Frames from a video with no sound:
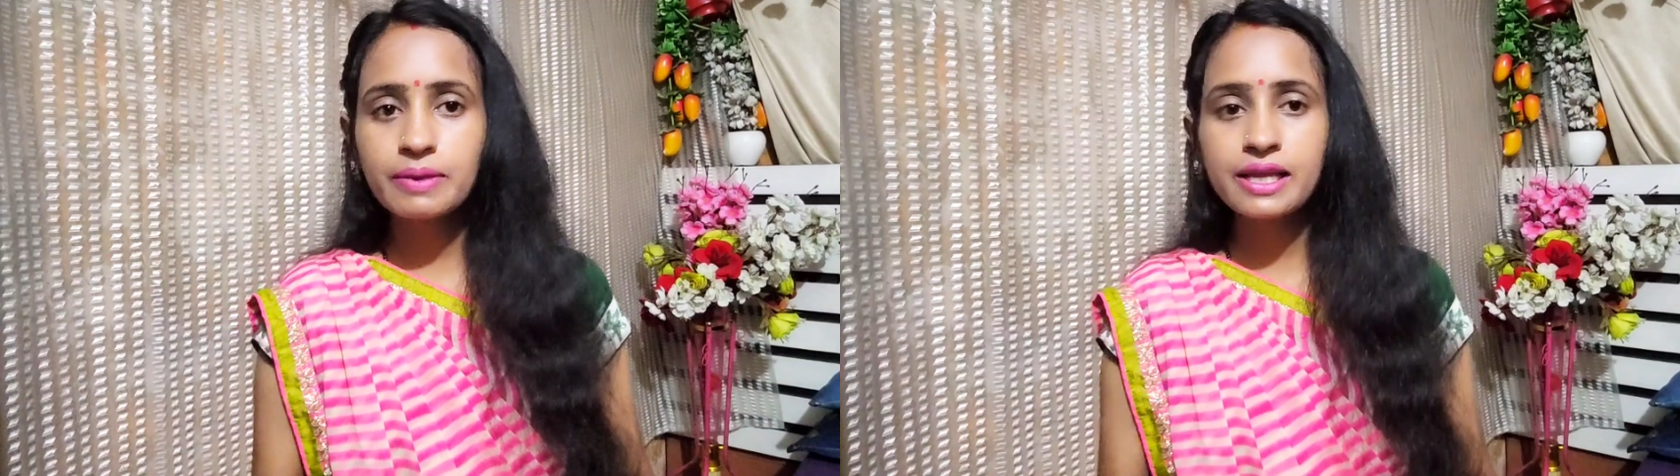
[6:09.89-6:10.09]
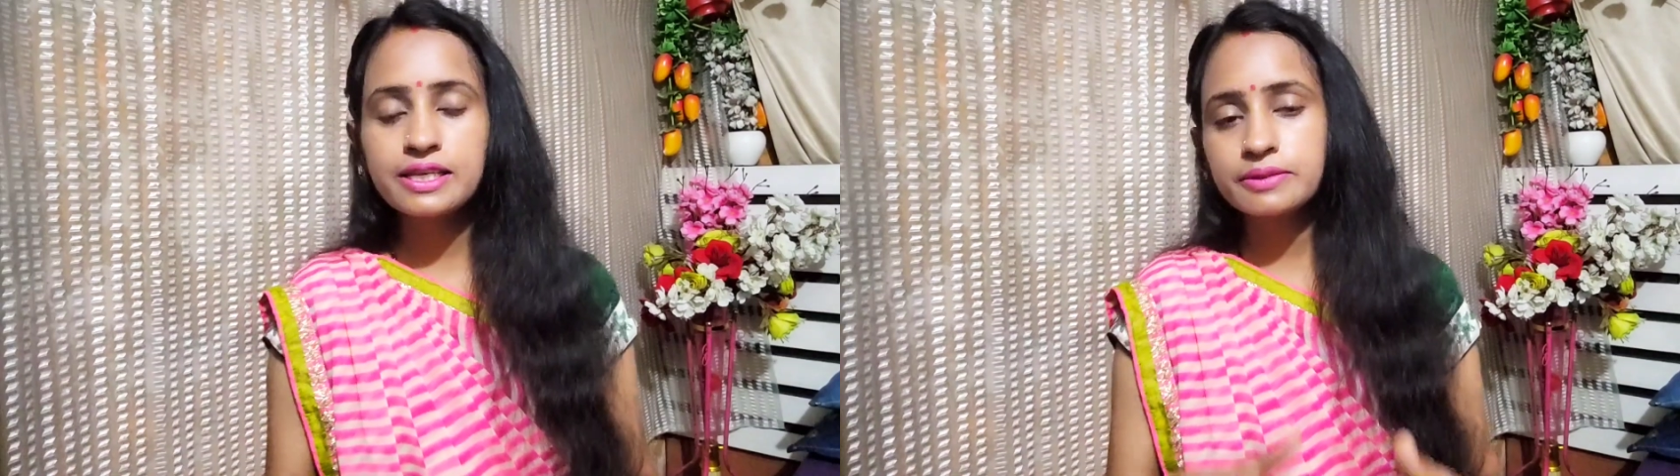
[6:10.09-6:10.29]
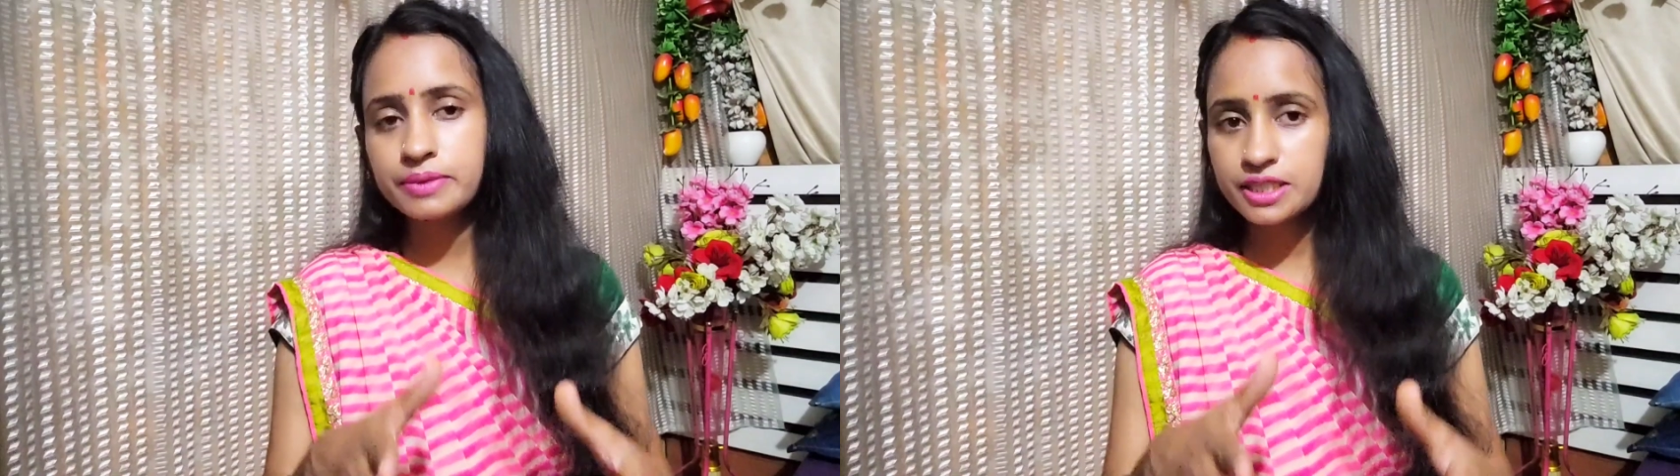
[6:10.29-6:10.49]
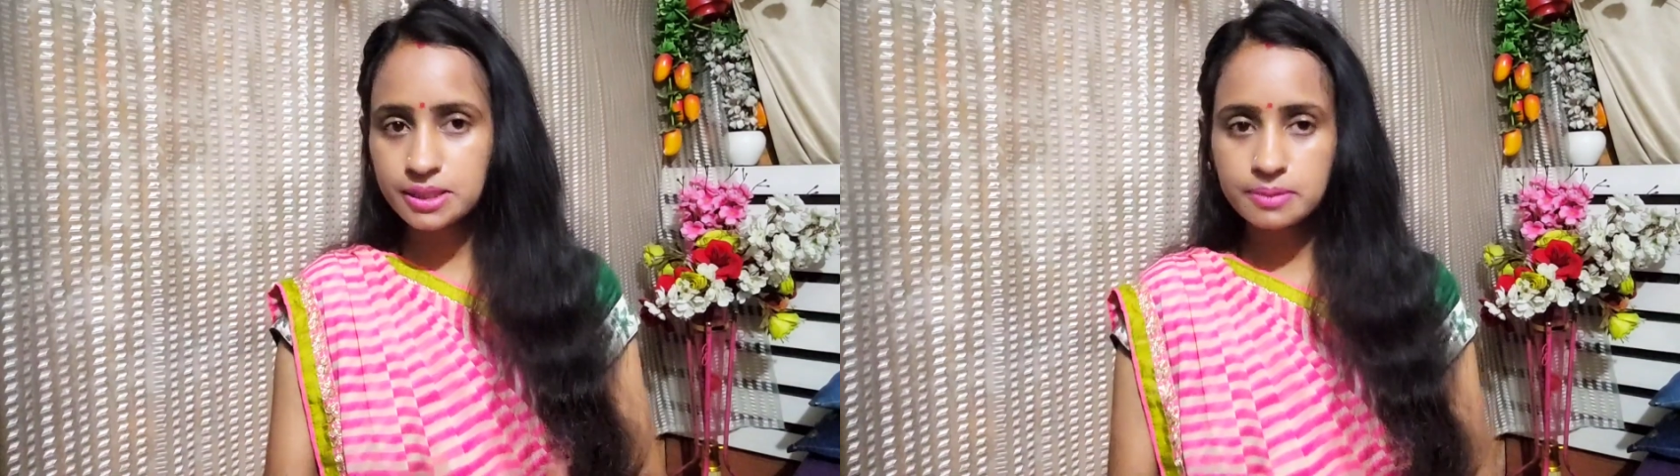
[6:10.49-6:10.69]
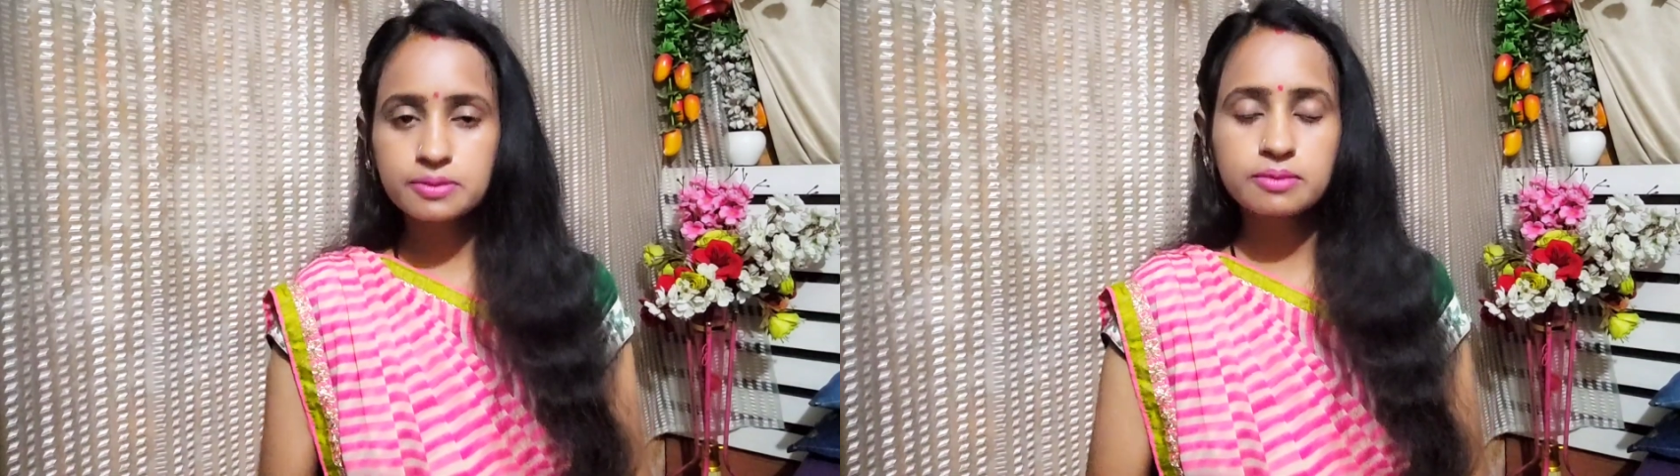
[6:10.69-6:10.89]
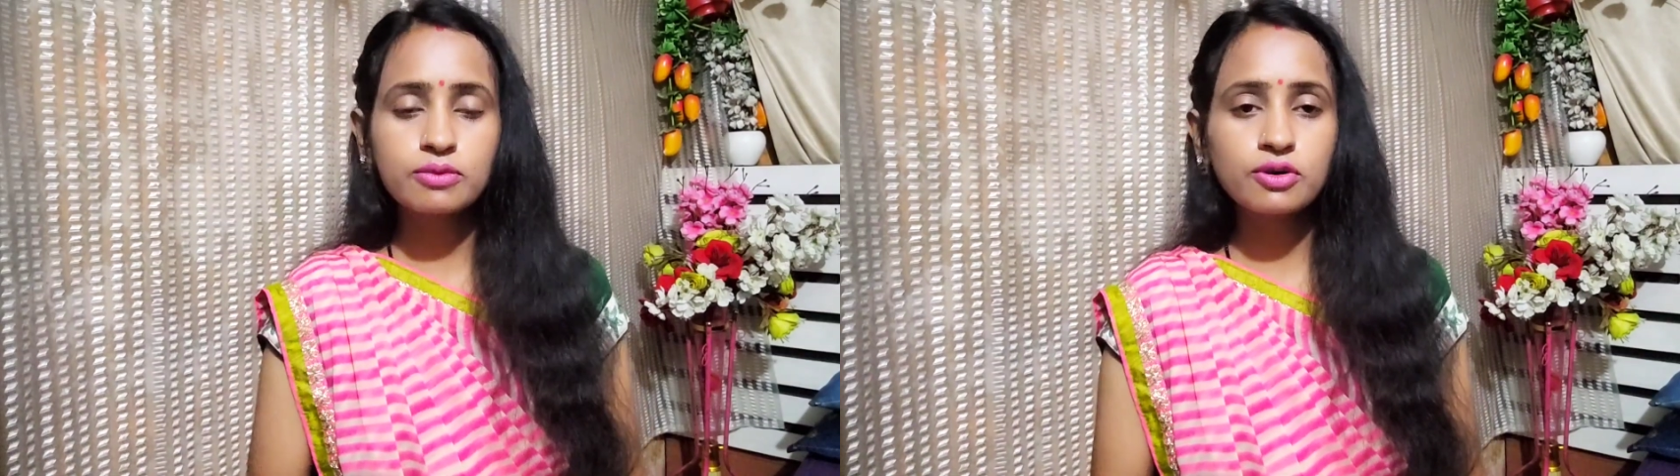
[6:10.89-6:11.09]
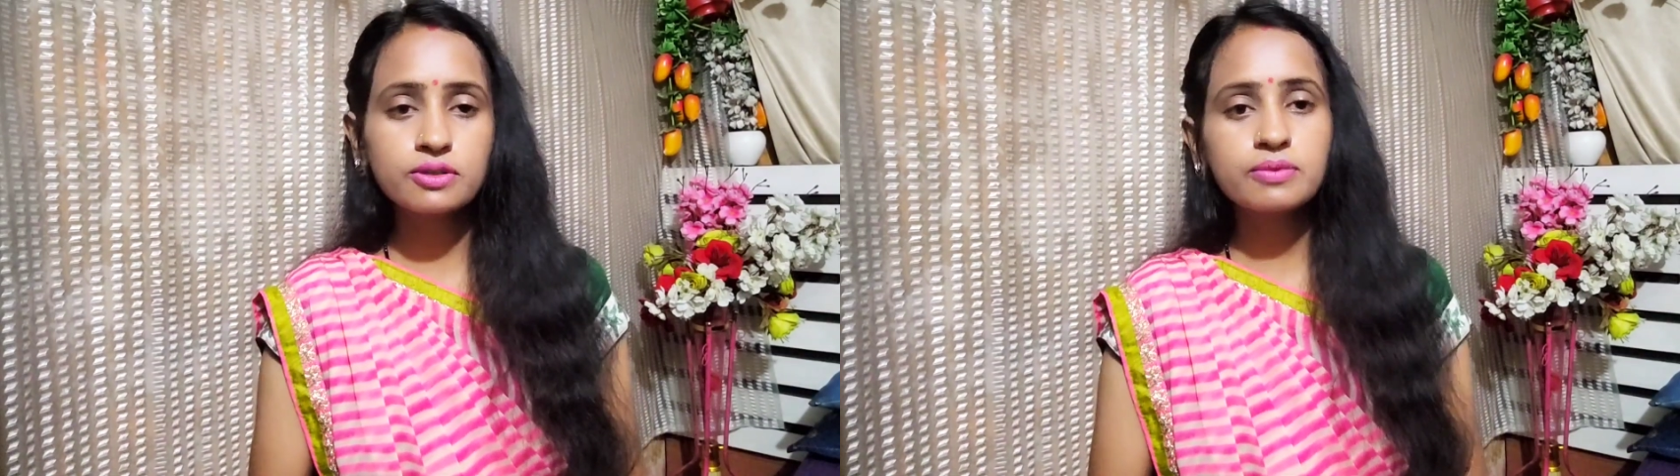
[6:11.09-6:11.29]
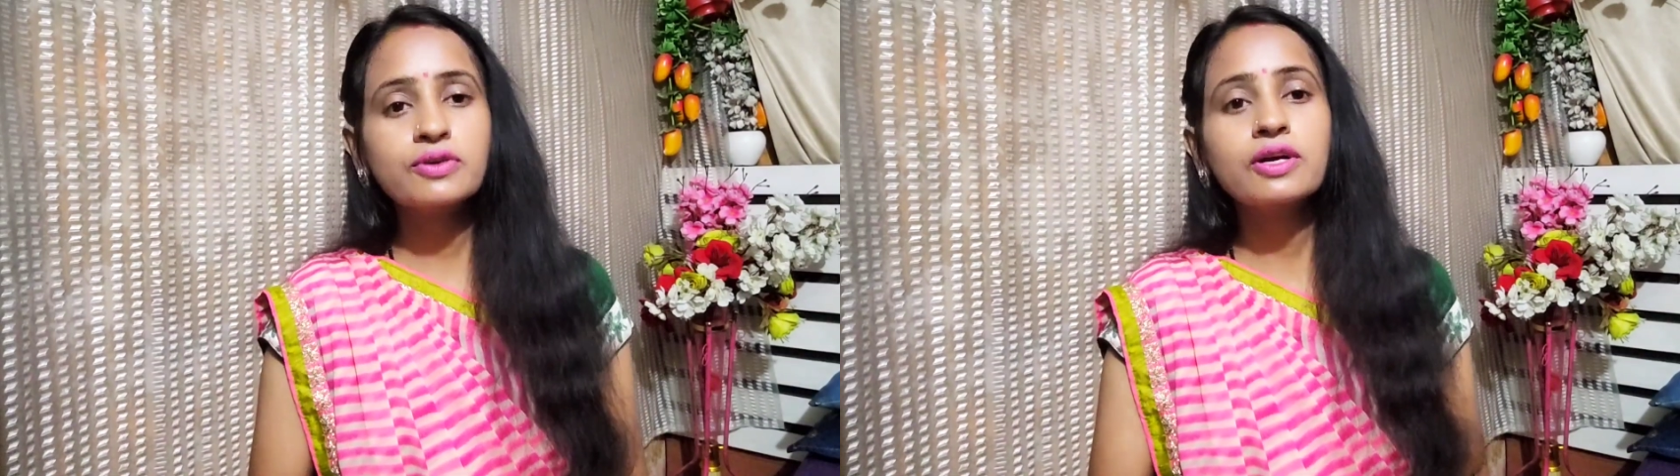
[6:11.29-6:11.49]
बाय लिंक में डिस्क्रिप्शन
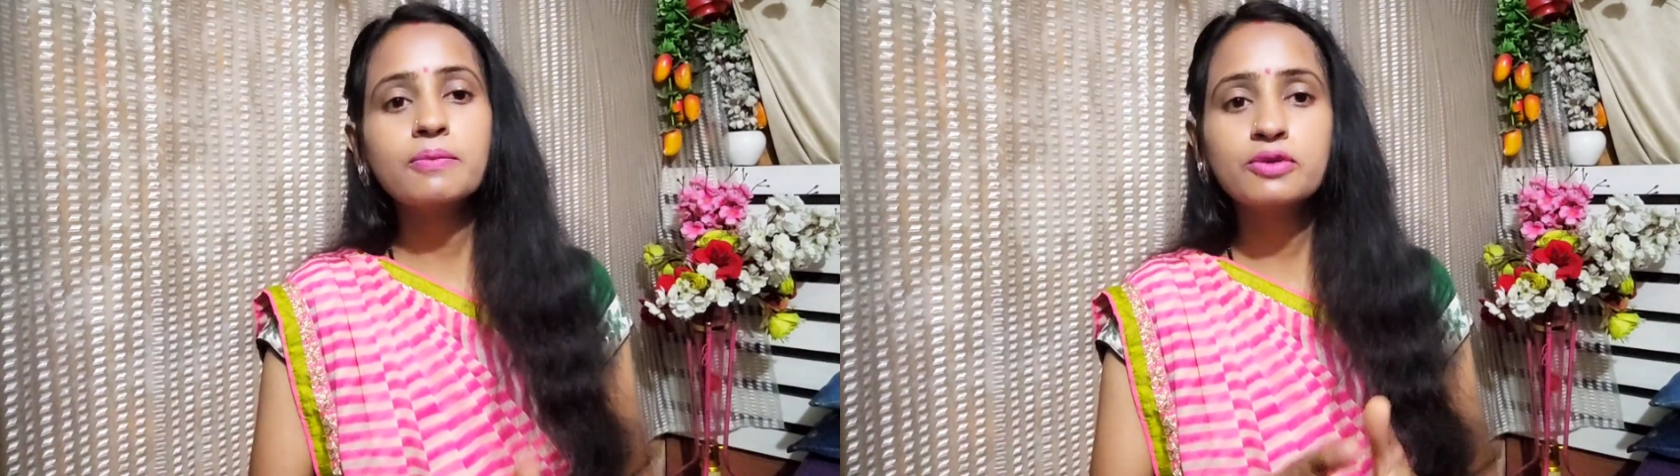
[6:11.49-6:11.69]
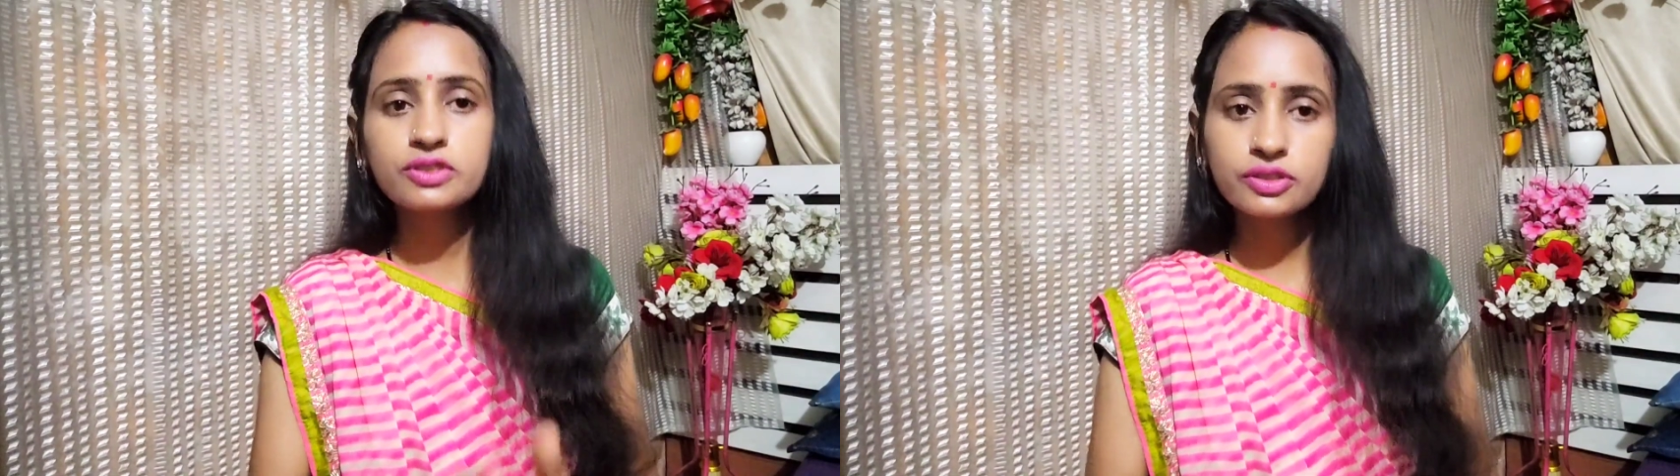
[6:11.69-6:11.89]
बॉक्स में होगा आप लोग